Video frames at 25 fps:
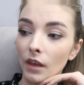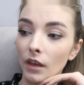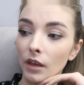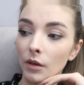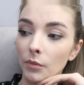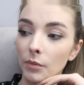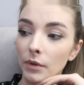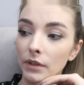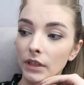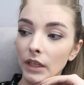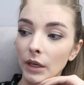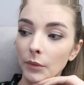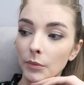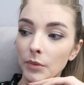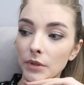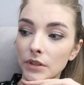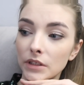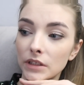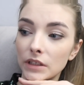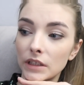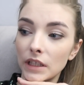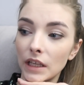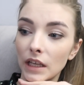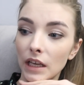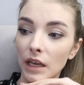i chyba tak
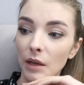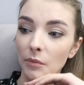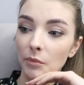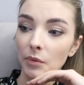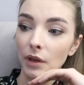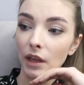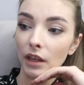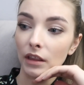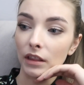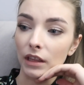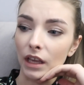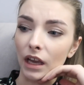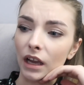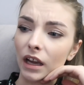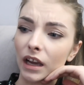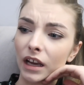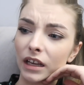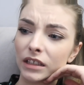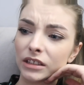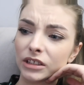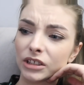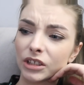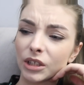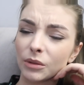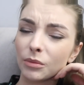będzie najlepiej, tak,
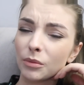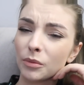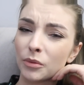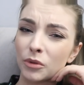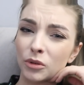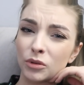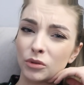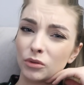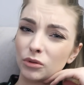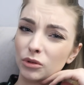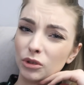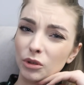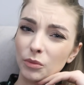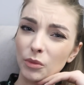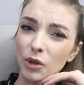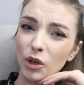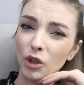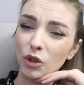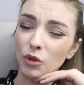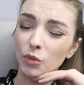a dzisiaj po prostu już sobie